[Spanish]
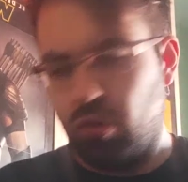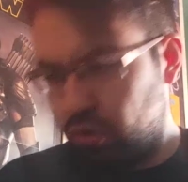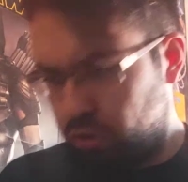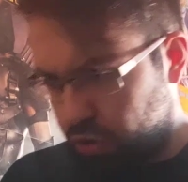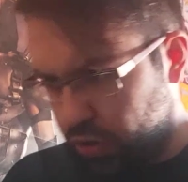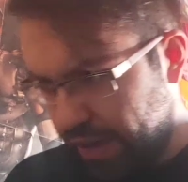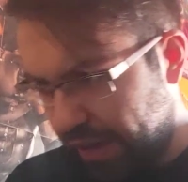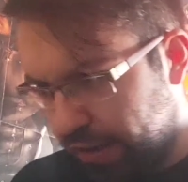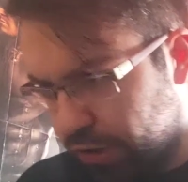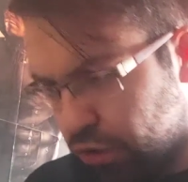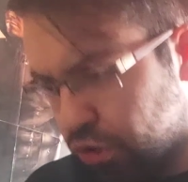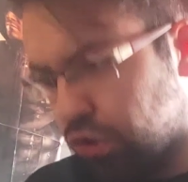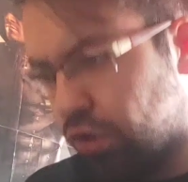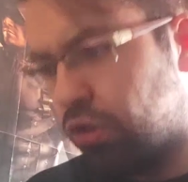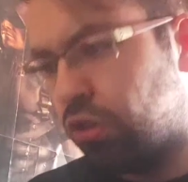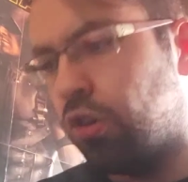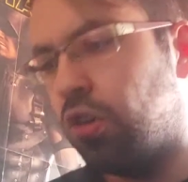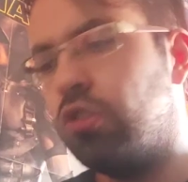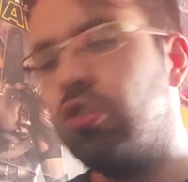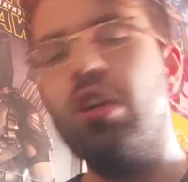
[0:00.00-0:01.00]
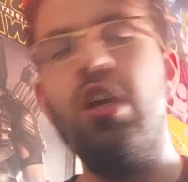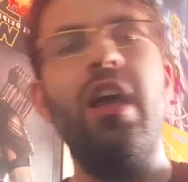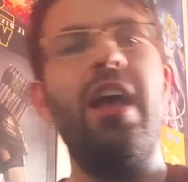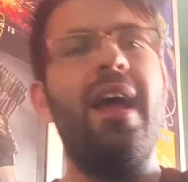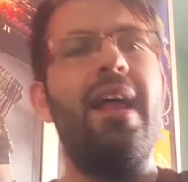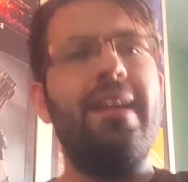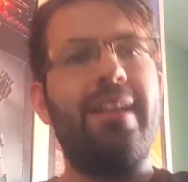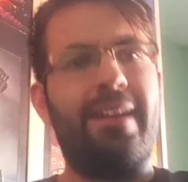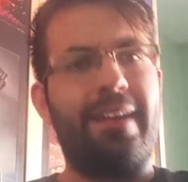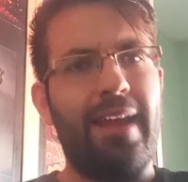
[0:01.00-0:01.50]
lo que a nosotros
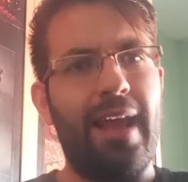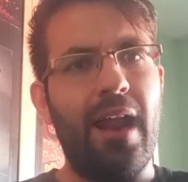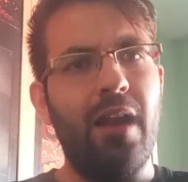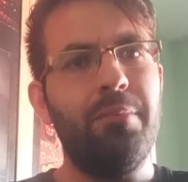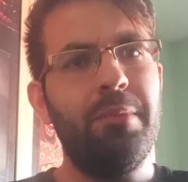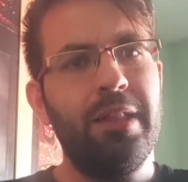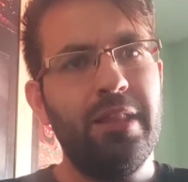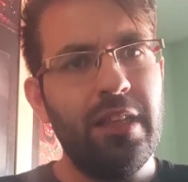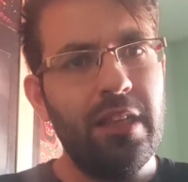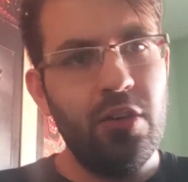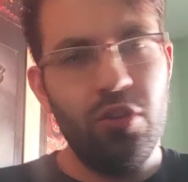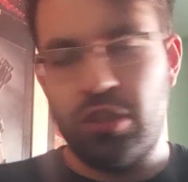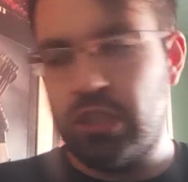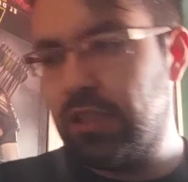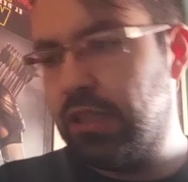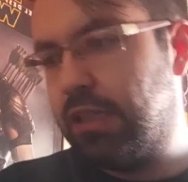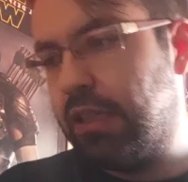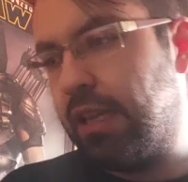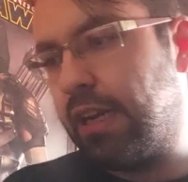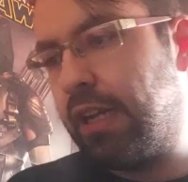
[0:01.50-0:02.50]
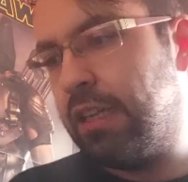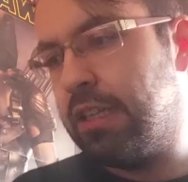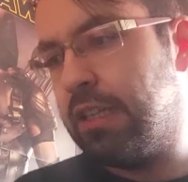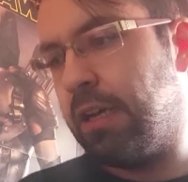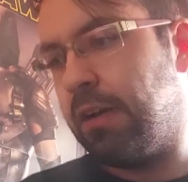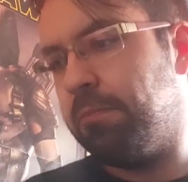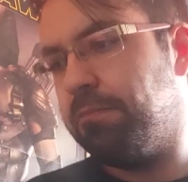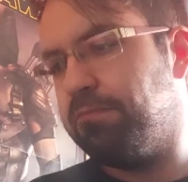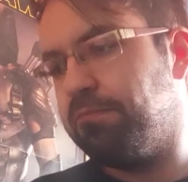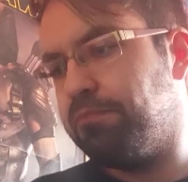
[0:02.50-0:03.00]
realmente nos interesa.